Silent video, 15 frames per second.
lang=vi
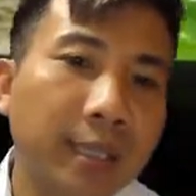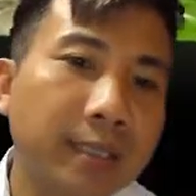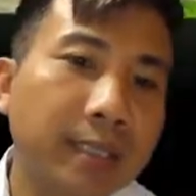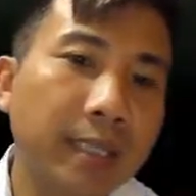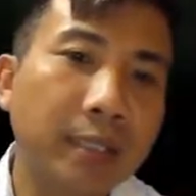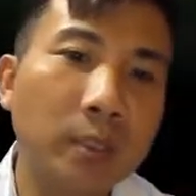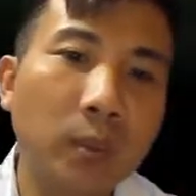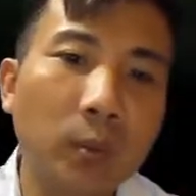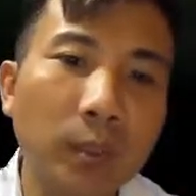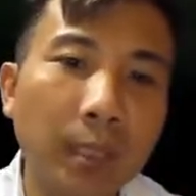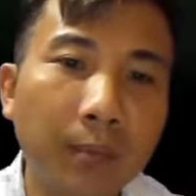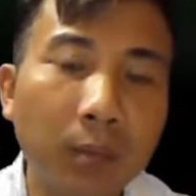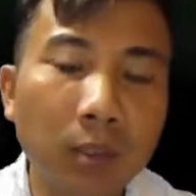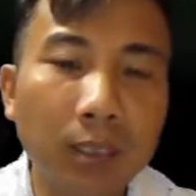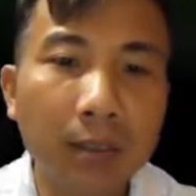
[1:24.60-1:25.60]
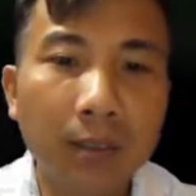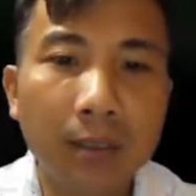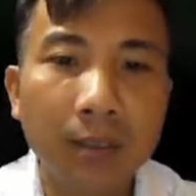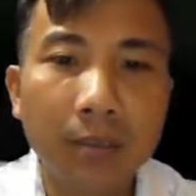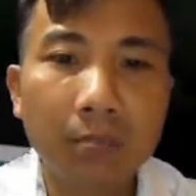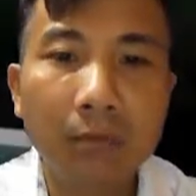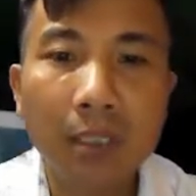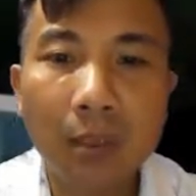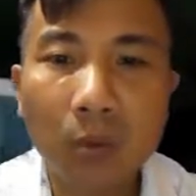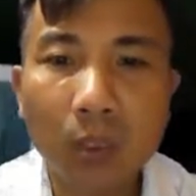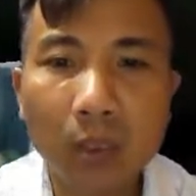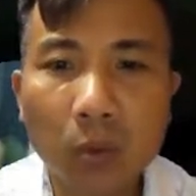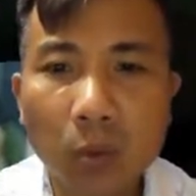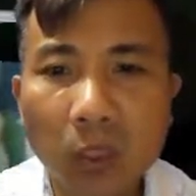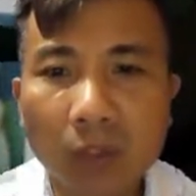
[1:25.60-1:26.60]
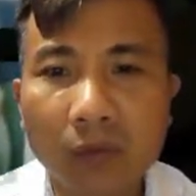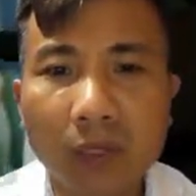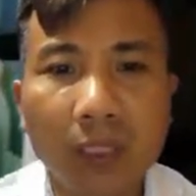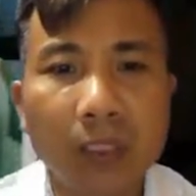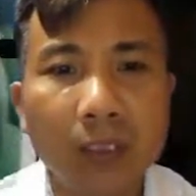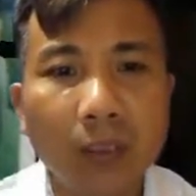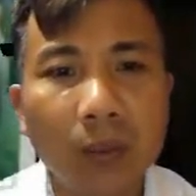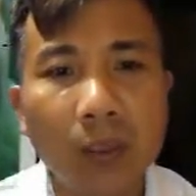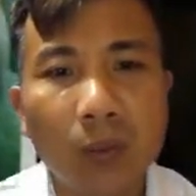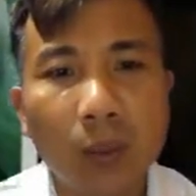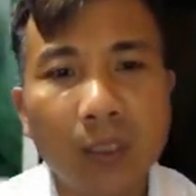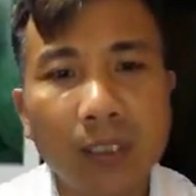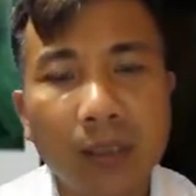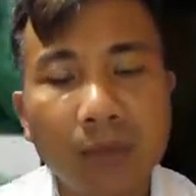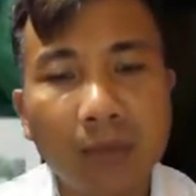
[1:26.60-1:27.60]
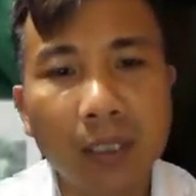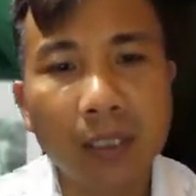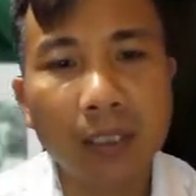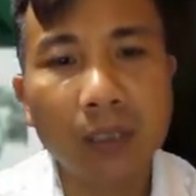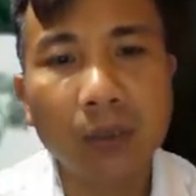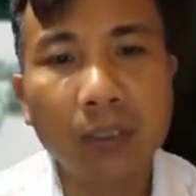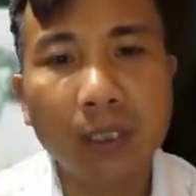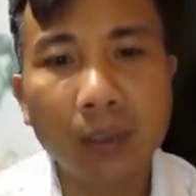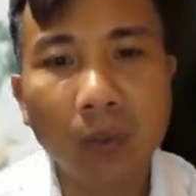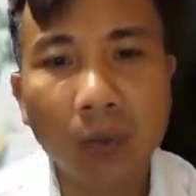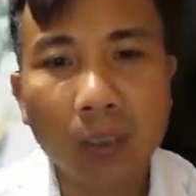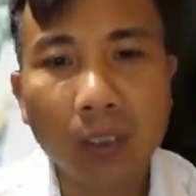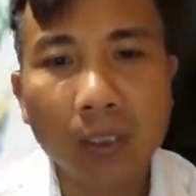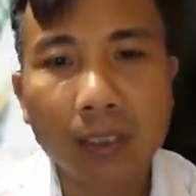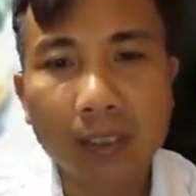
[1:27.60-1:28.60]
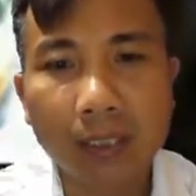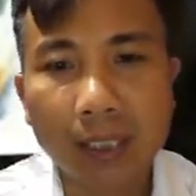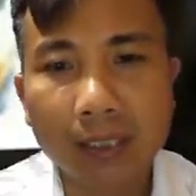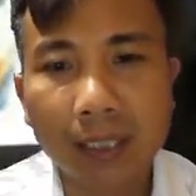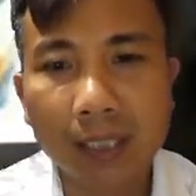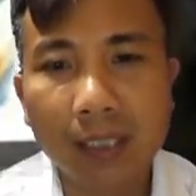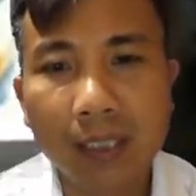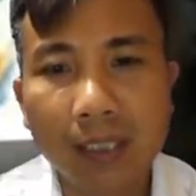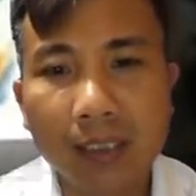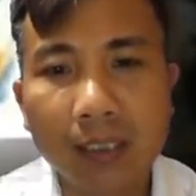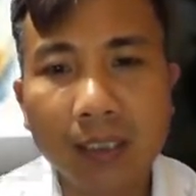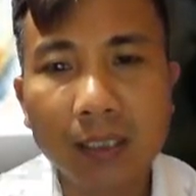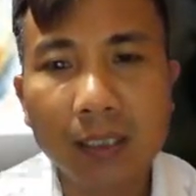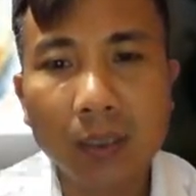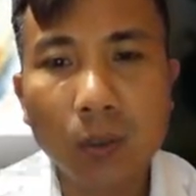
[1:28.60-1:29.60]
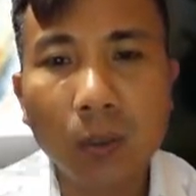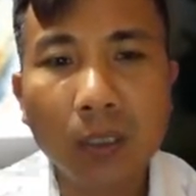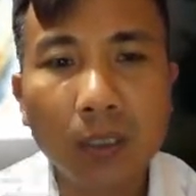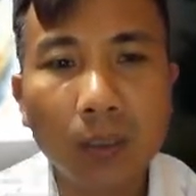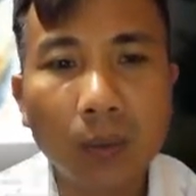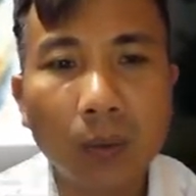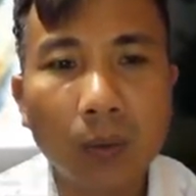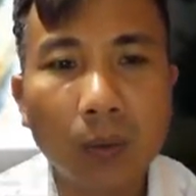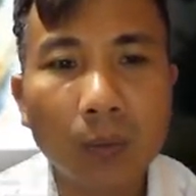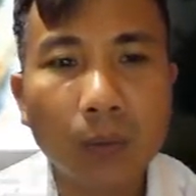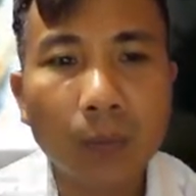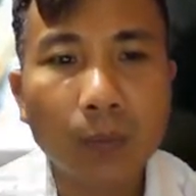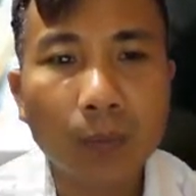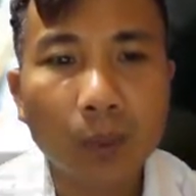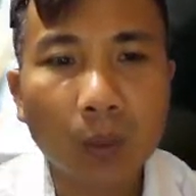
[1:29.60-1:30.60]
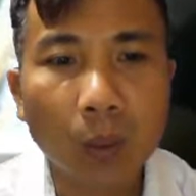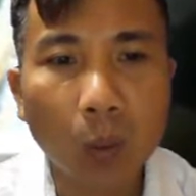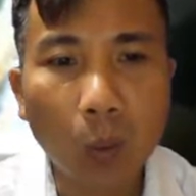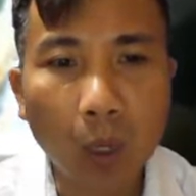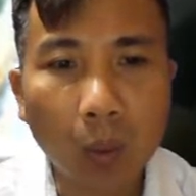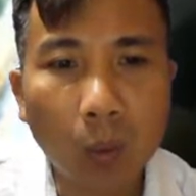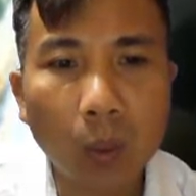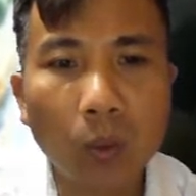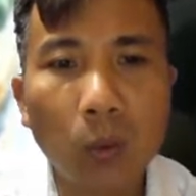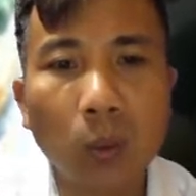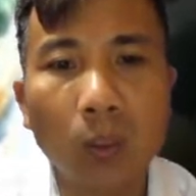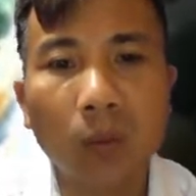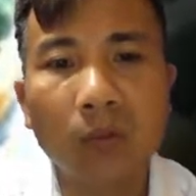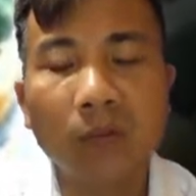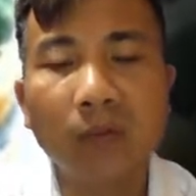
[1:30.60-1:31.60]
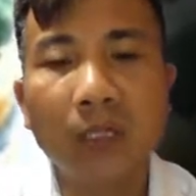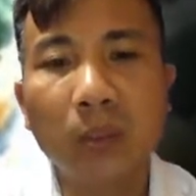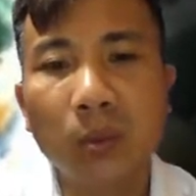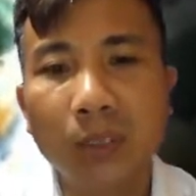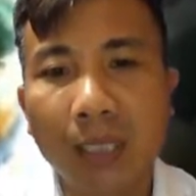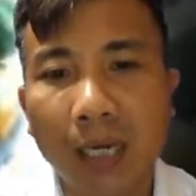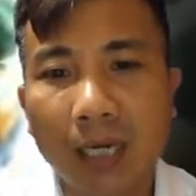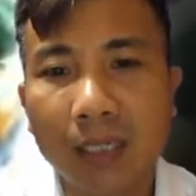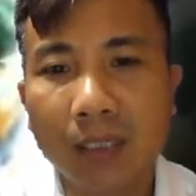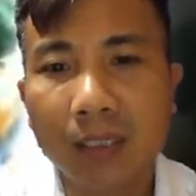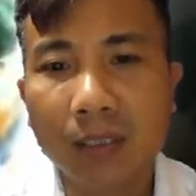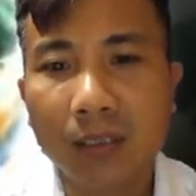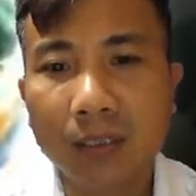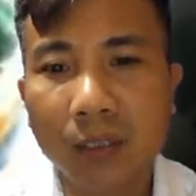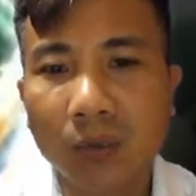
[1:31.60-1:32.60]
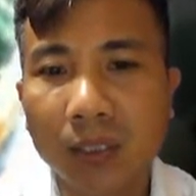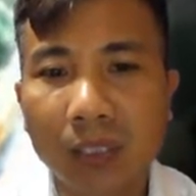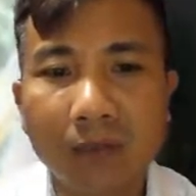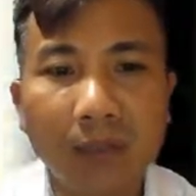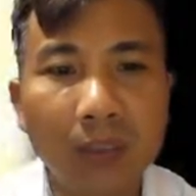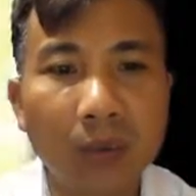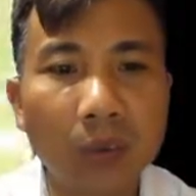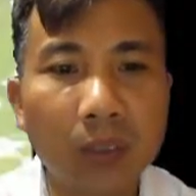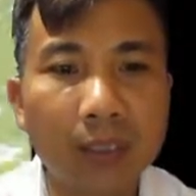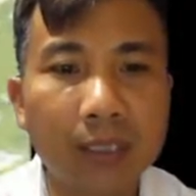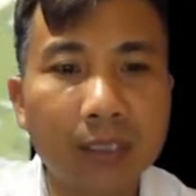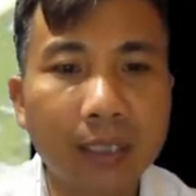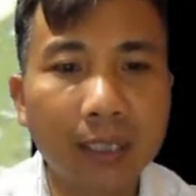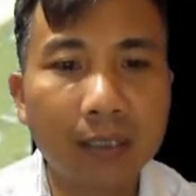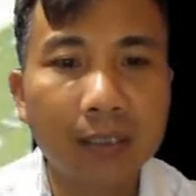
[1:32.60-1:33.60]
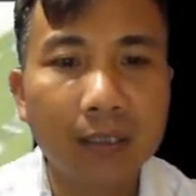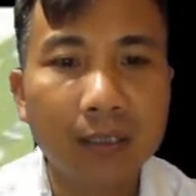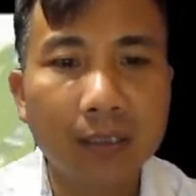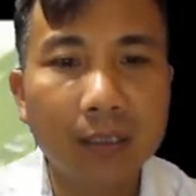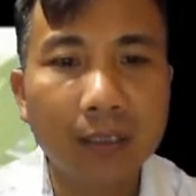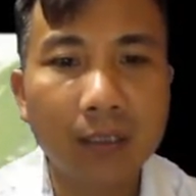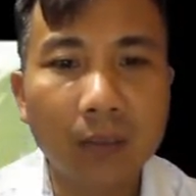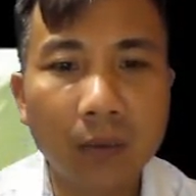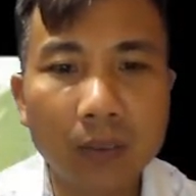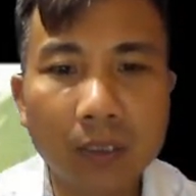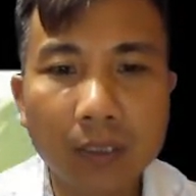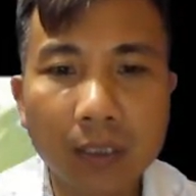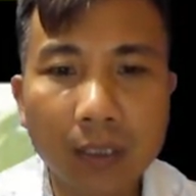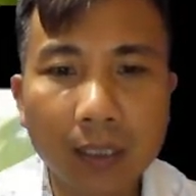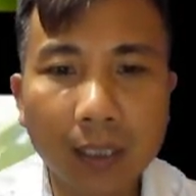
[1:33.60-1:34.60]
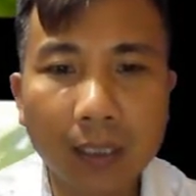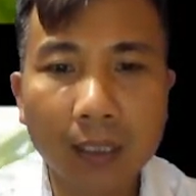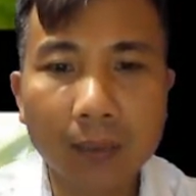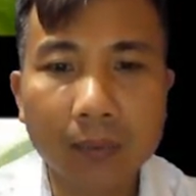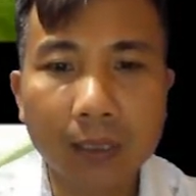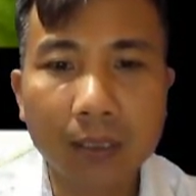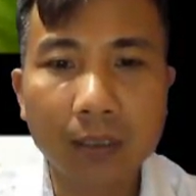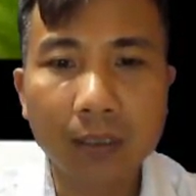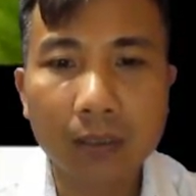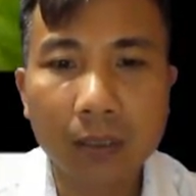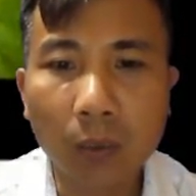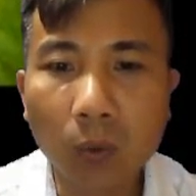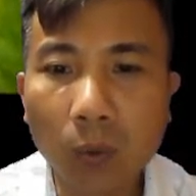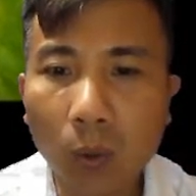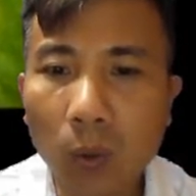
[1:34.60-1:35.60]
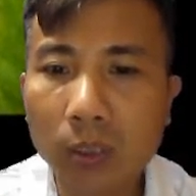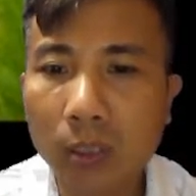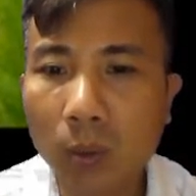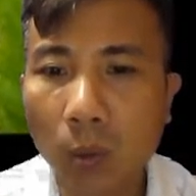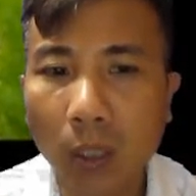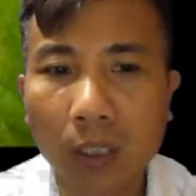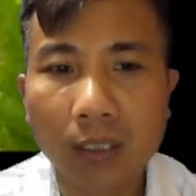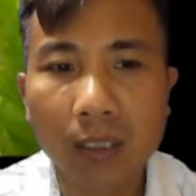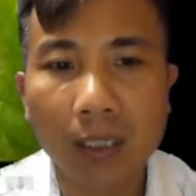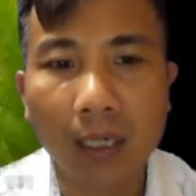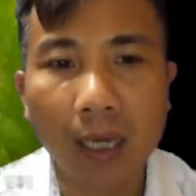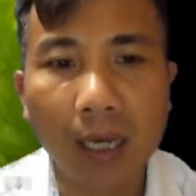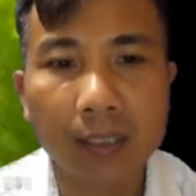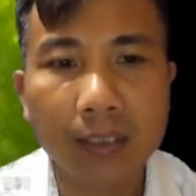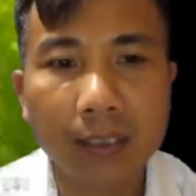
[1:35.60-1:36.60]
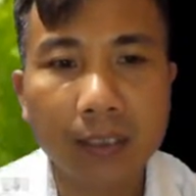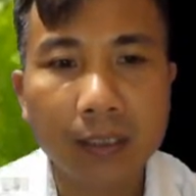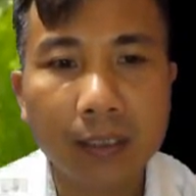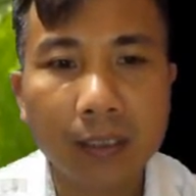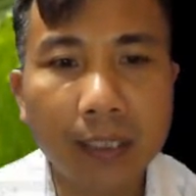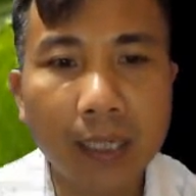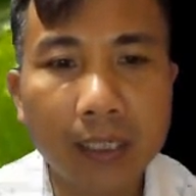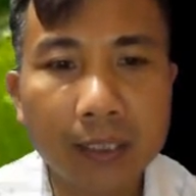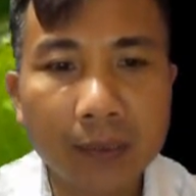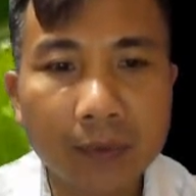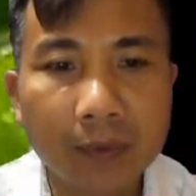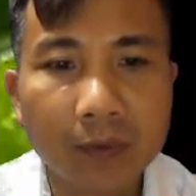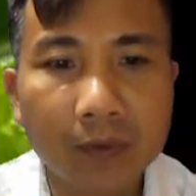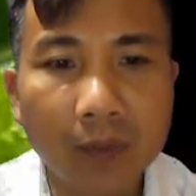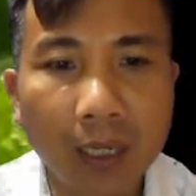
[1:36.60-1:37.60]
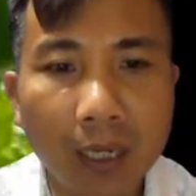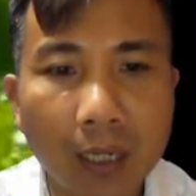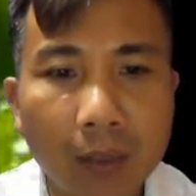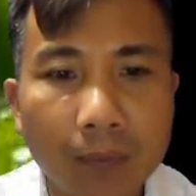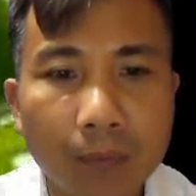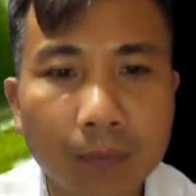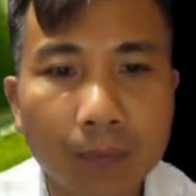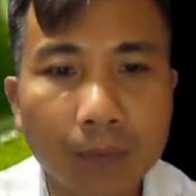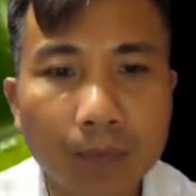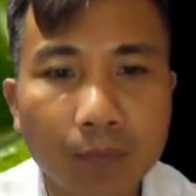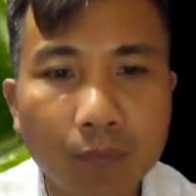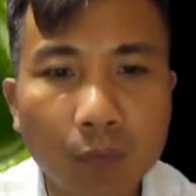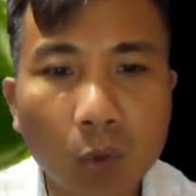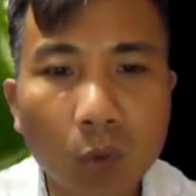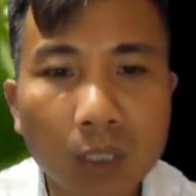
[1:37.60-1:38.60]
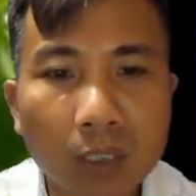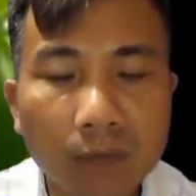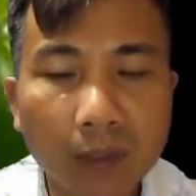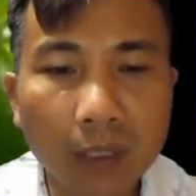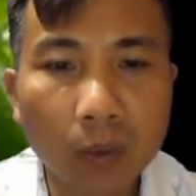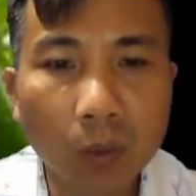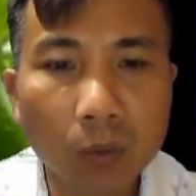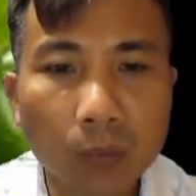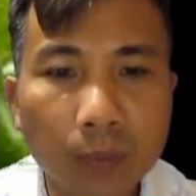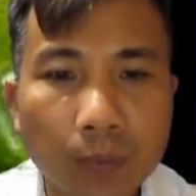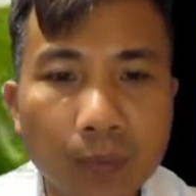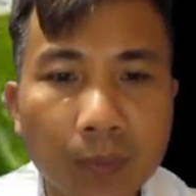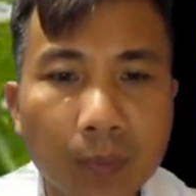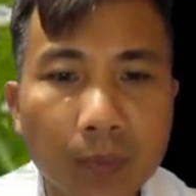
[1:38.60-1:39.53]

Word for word: Trà xanh cũng là một cái bí quyết tuyệt vời trong cái quá trình mà điều trị gút. Trà xanh là thứ nguyên liệu quá quen thuộc với chúng ta. Trong thành phần của trà xanh thì có chứa các hợp chất chống oxy hóa như là axit gallic và polyphenol,